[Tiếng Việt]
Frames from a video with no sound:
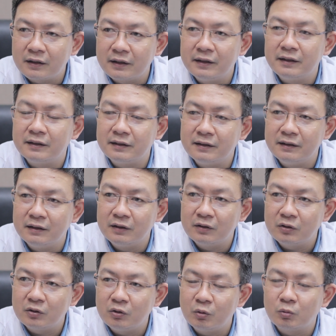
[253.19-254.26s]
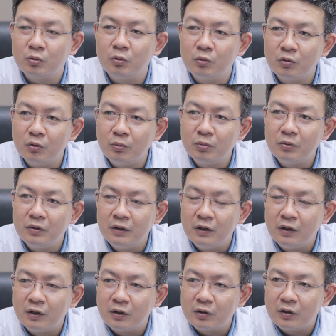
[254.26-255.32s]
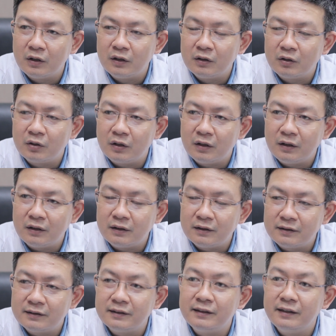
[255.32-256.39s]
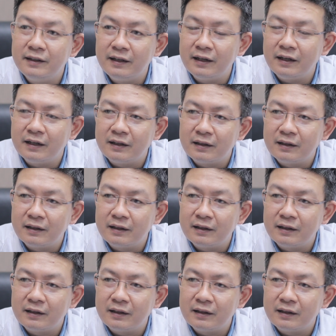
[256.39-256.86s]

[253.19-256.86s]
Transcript: kỳ tử, nhục thung dung, sinh địa,